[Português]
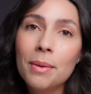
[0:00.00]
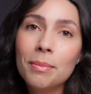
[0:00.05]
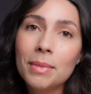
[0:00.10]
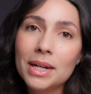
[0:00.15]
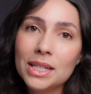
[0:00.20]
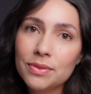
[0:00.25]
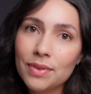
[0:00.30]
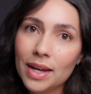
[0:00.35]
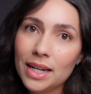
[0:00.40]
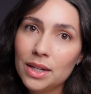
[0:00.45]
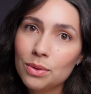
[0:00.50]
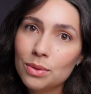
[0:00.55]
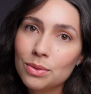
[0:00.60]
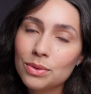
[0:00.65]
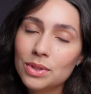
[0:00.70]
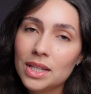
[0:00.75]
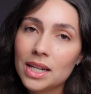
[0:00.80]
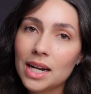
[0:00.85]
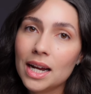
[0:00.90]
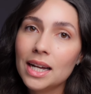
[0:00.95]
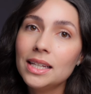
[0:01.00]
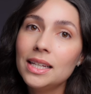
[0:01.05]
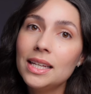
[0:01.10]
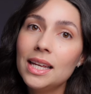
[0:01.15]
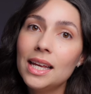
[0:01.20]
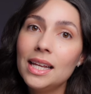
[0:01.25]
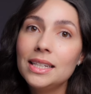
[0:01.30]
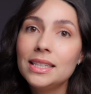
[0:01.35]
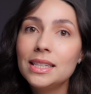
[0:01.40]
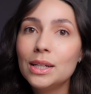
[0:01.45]
Mas vale considerar
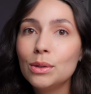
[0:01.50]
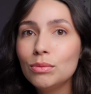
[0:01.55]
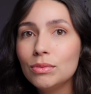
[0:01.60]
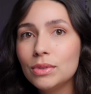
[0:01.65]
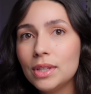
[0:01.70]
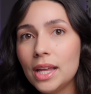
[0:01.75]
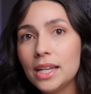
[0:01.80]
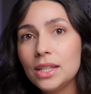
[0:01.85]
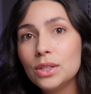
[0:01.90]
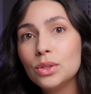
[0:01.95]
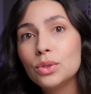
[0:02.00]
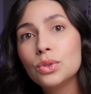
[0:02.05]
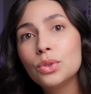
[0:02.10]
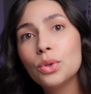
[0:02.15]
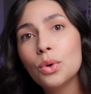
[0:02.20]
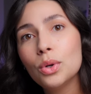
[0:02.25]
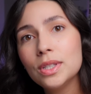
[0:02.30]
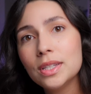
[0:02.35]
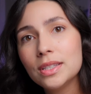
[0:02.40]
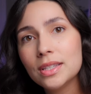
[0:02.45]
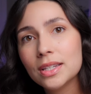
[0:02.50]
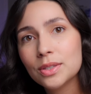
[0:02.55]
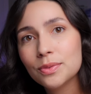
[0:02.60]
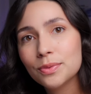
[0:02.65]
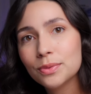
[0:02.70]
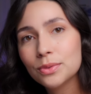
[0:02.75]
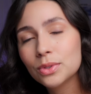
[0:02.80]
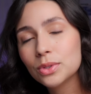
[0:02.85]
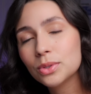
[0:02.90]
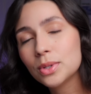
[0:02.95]
que ele não tem todas as
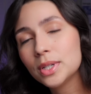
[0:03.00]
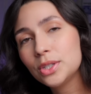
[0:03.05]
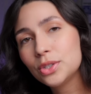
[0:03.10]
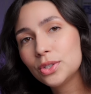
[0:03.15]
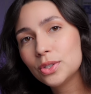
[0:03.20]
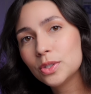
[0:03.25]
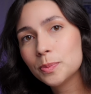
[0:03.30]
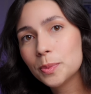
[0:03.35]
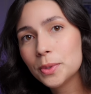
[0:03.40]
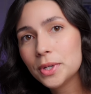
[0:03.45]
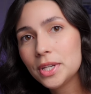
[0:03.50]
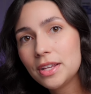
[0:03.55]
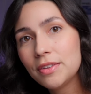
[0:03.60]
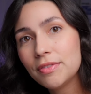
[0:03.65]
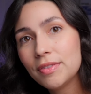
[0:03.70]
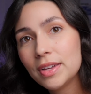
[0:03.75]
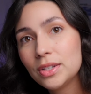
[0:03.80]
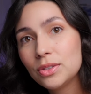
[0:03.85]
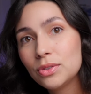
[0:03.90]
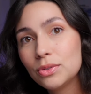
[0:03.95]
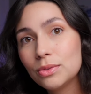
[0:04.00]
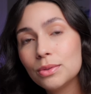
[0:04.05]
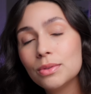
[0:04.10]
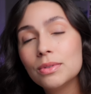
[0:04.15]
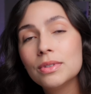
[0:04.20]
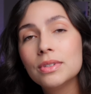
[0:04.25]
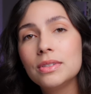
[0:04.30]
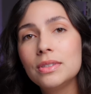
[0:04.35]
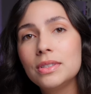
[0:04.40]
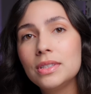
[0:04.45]
funções disponíveis
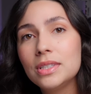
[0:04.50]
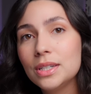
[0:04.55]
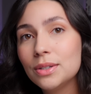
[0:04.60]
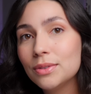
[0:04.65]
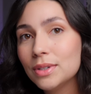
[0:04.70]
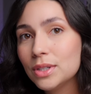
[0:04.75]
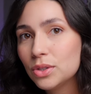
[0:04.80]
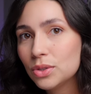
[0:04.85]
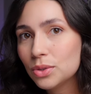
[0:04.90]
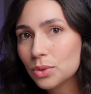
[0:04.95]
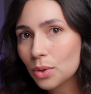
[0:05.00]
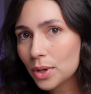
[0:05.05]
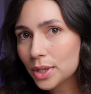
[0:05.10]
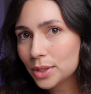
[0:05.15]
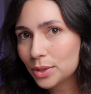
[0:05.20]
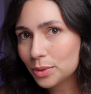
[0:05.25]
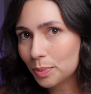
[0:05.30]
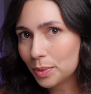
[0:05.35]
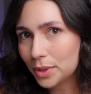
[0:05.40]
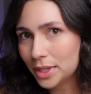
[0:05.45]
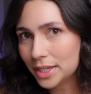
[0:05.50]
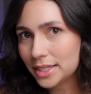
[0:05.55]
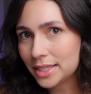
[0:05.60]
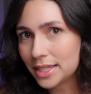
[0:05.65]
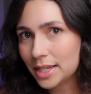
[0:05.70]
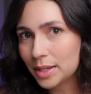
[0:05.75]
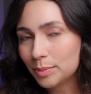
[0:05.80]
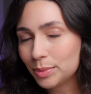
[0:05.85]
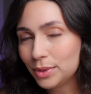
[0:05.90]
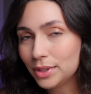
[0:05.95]
no Series 8, por
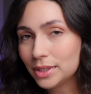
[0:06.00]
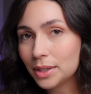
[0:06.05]
exemplo.